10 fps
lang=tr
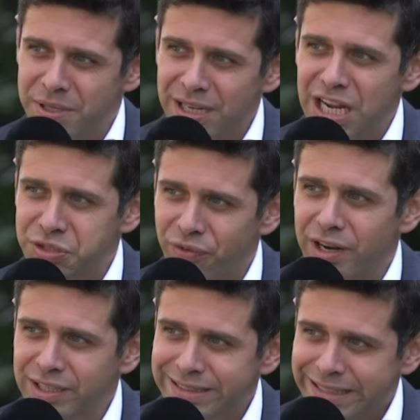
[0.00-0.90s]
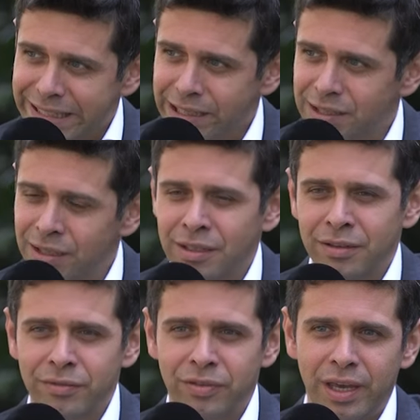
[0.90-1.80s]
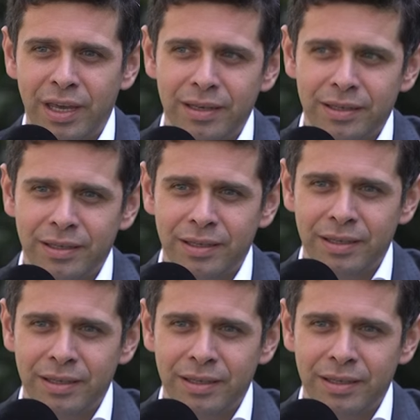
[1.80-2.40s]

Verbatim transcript: bir yaş farkı değil. Doğru. Ve e,